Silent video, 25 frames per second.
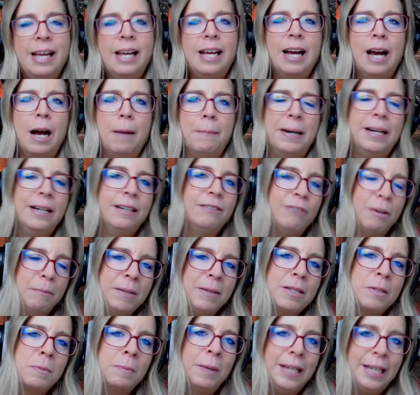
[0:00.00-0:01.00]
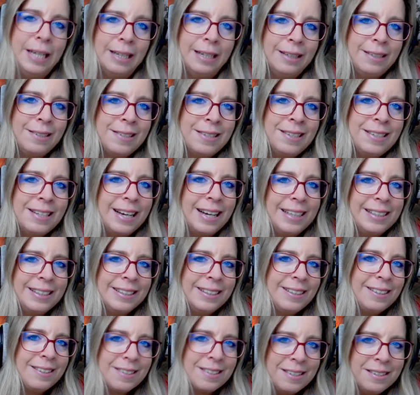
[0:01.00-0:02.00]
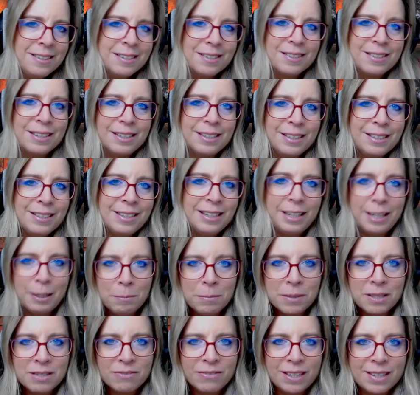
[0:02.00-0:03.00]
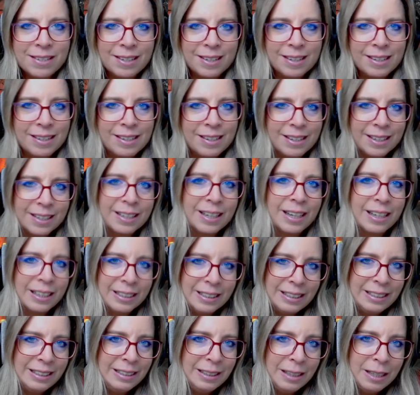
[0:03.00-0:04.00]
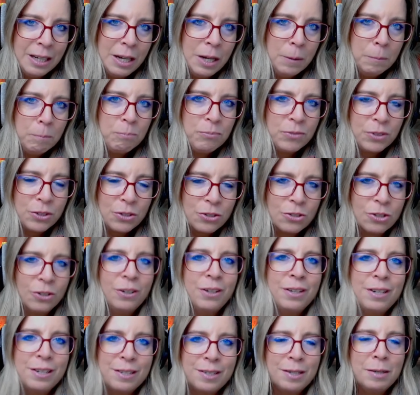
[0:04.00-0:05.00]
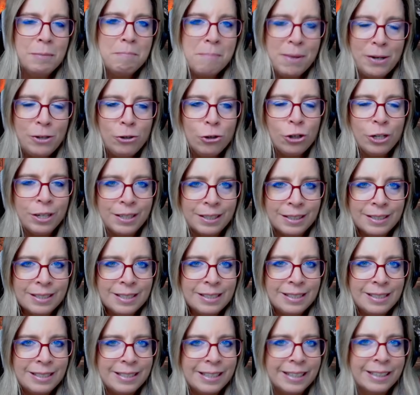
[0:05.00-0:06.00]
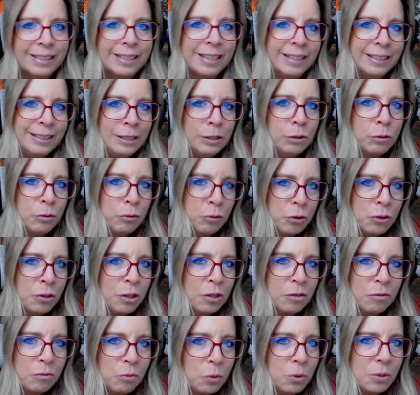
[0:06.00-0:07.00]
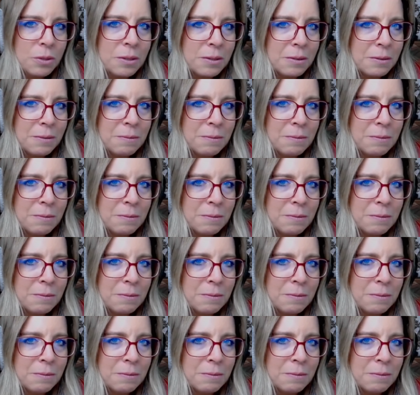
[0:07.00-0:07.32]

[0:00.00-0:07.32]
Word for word: Aber wenn wir jetzt mal ehrlich sind, eigentlich sind das ja nicht die Lebensweisheiten der KI, sondern es sind menschliche, die der KI gefüttert wurden.